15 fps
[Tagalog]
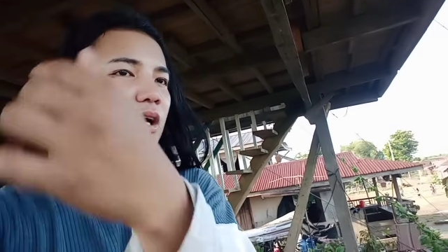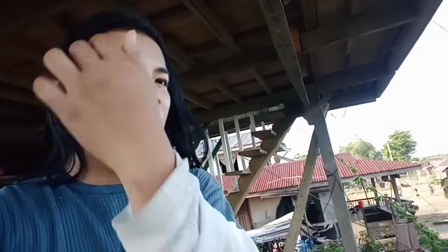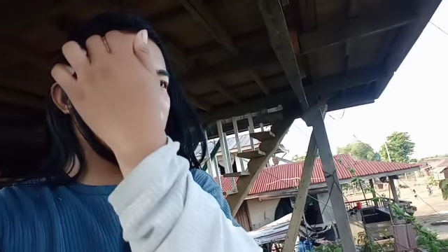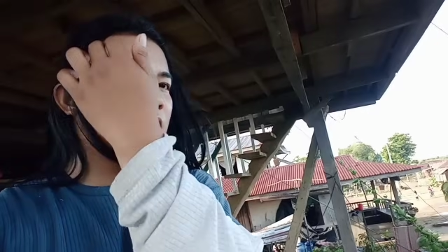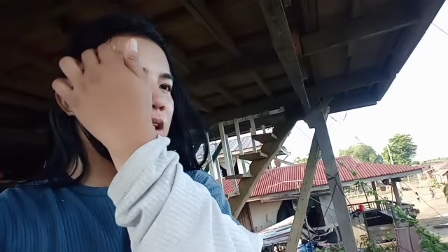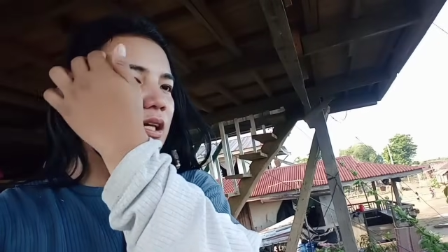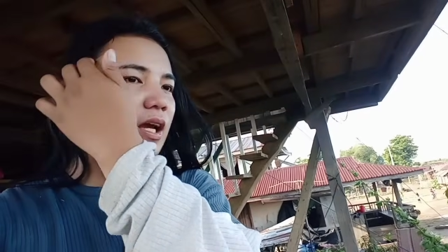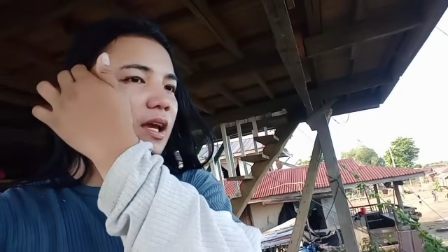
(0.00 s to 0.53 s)

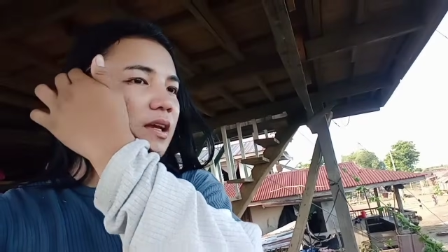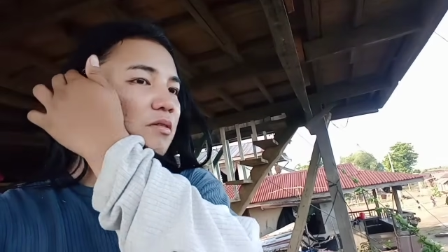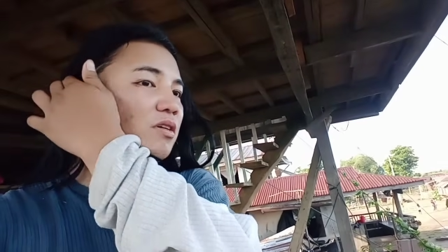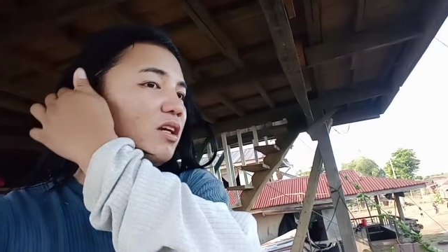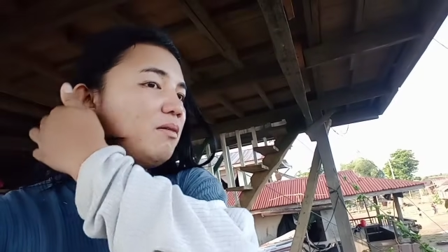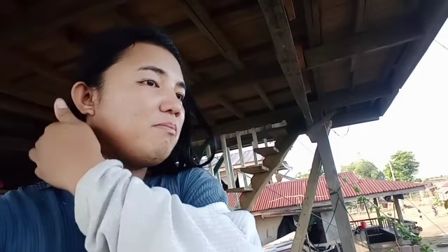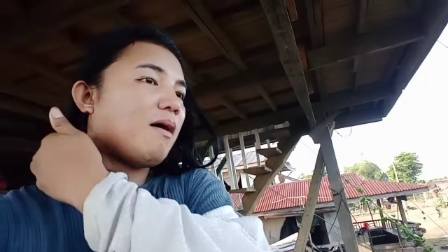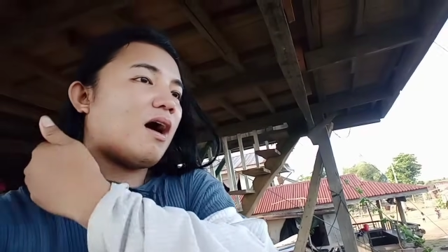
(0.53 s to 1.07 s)
natin kasi
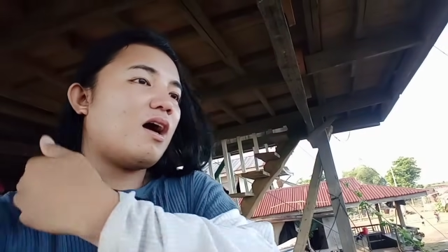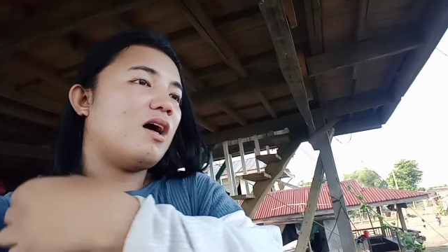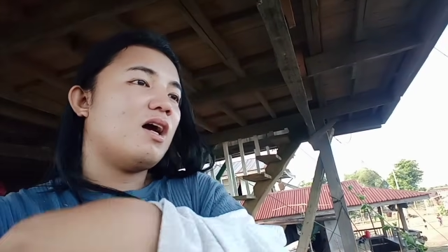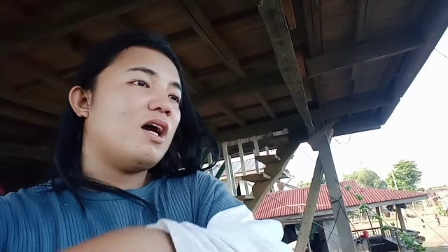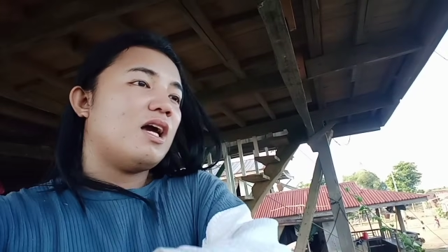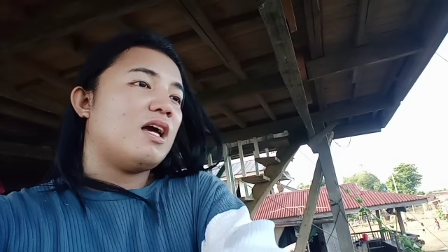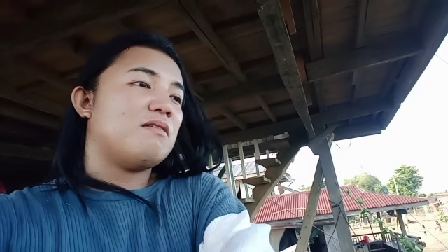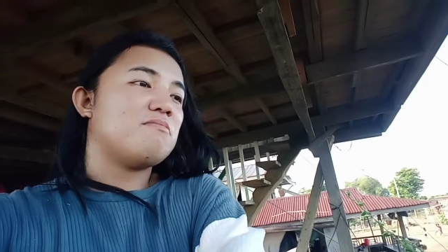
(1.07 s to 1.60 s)
yung iba
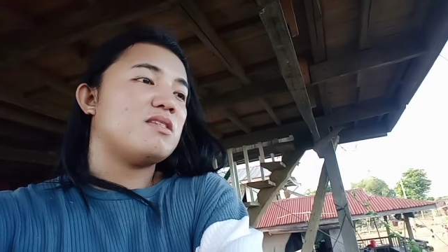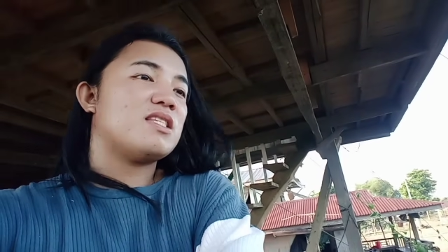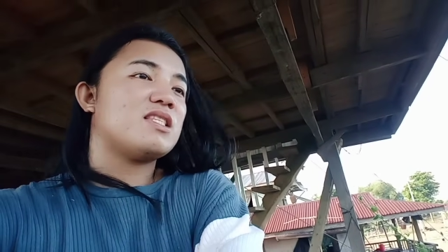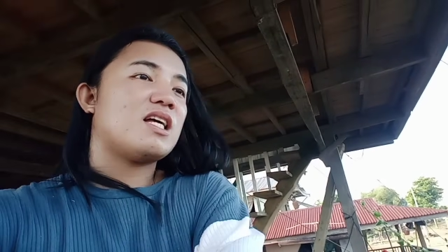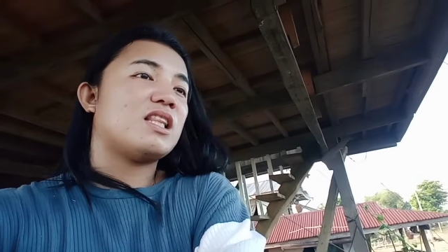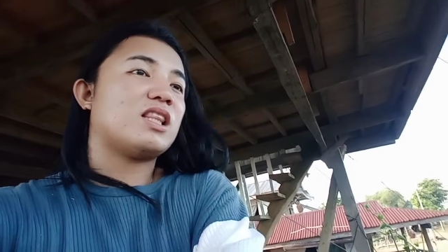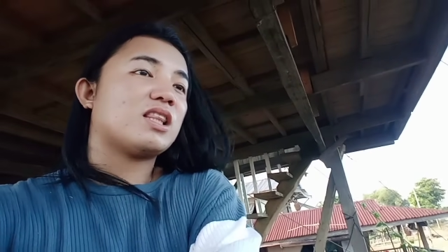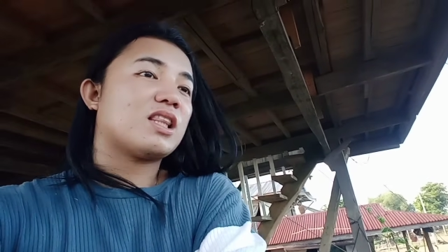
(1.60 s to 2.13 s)
imis
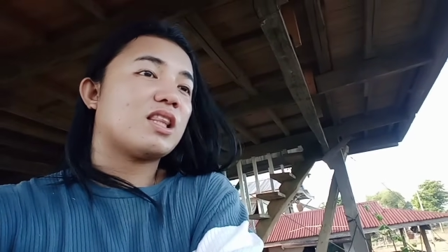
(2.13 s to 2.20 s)
not